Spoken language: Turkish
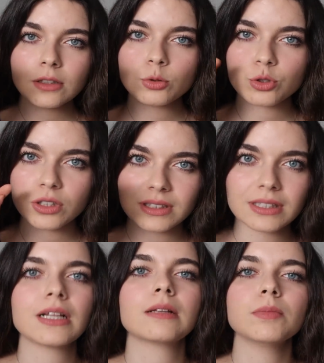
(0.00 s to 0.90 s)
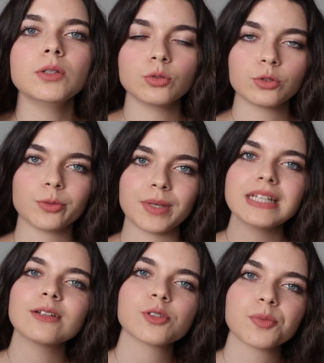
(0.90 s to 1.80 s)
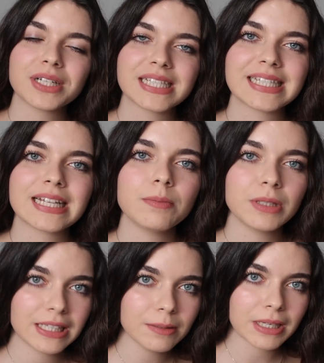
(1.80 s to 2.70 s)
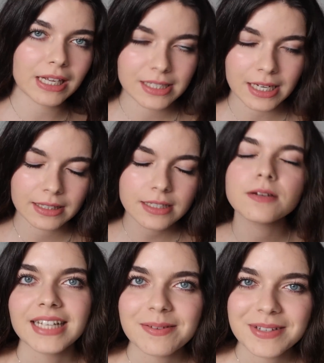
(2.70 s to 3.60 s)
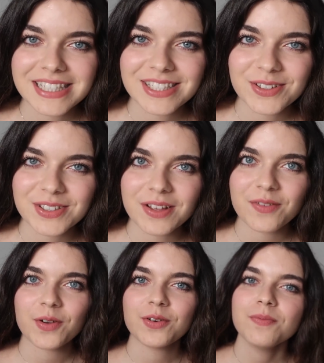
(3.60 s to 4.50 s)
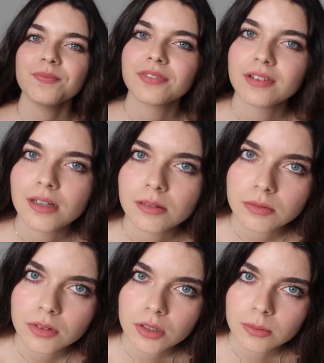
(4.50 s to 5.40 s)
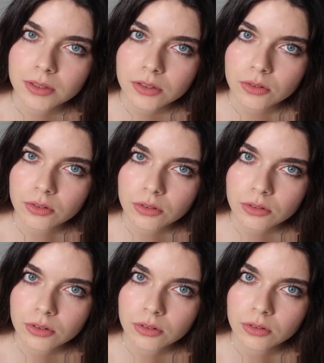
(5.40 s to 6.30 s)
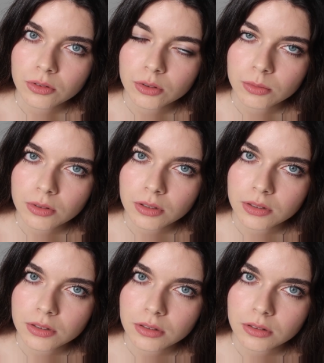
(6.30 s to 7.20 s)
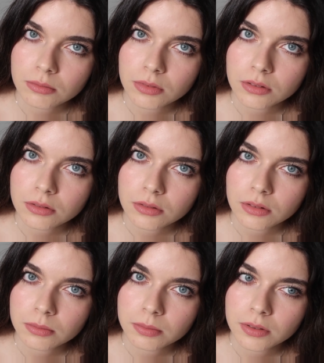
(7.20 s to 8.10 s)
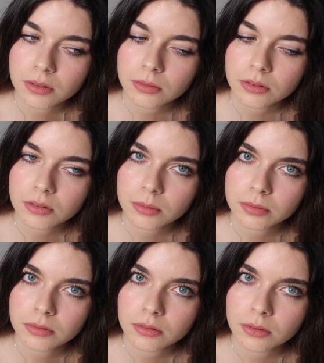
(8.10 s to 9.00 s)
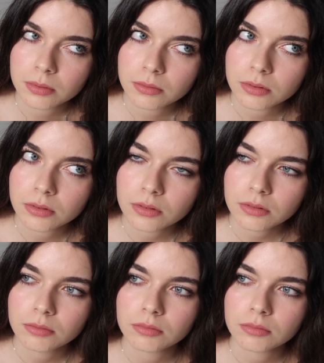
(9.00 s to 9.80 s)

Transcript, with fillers: zil tuşuna tıklatmayı unutmayın. O zaman sizlere bildirim gelecektir. Hepinizi çok seviyorum. Yola baş koyduk. Yüzümü kara çıkartmayı. Hep beraber yapalım yapın şunu.